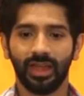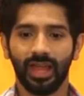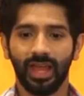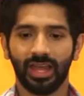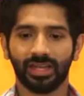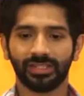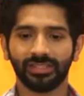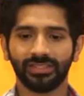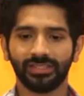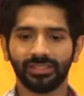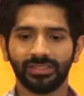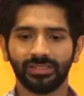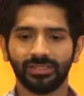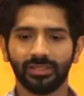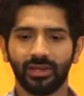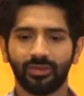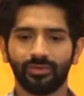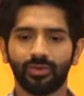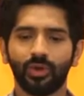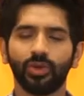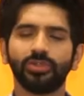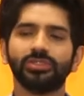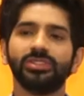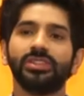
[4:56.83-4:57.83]
एक्शन
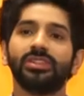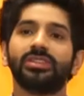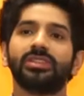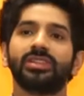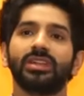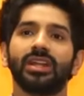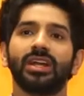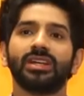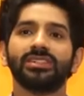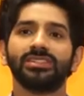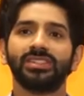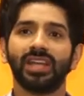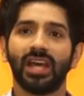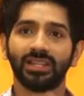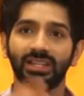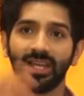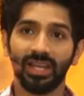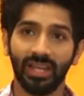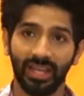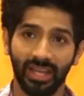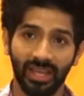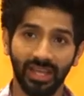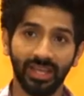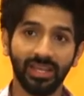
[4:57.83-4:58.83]
ऑफ कोर्स इतना
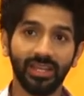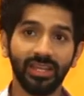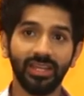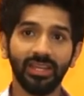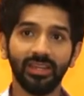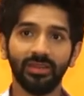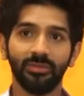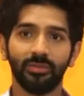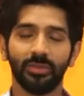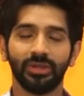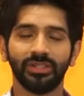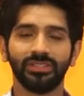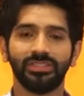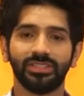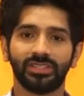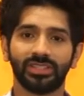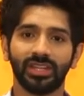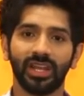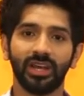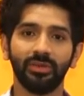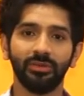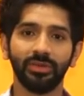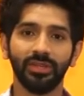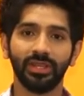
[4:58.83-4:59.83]
ज़्यादा है नहीं पर
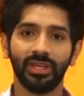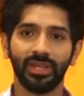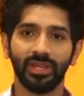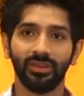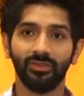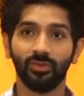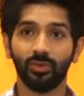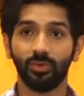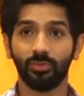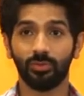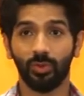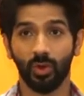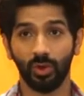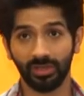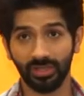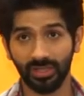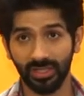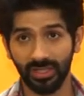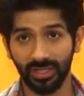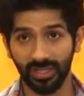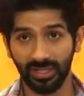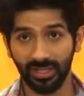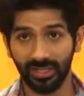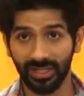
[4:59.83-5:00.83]
जितना भी है वो बहुत
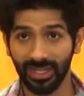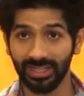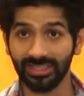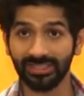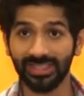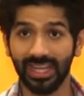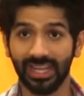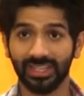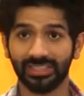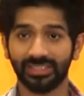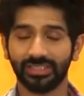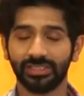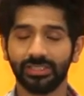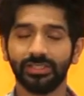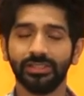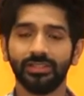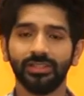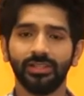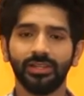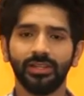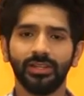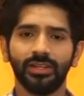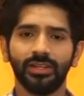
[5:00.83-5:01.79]
ही इंटेंस एक्शन है